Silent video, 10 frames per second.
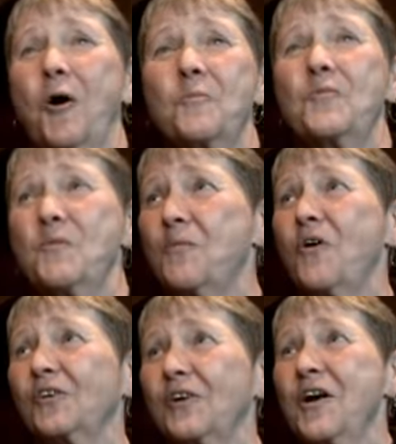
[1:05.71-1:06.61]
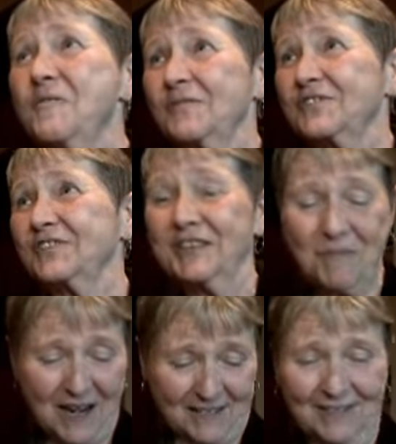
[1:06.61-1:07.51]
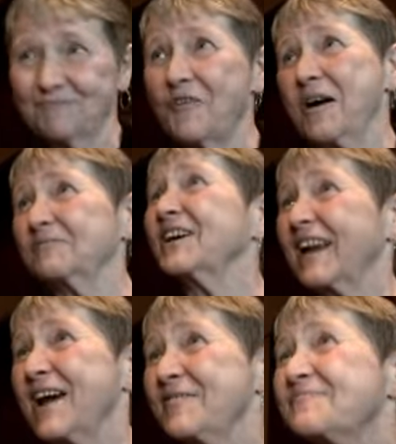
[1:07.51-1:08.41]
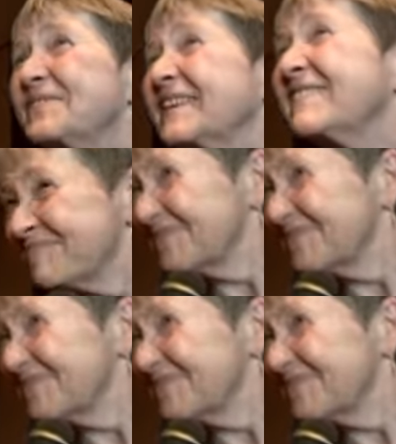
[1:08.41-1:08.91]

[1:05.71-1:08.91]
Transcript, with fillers: On ne peut pas se débarrasser de moi en me donnant un prix.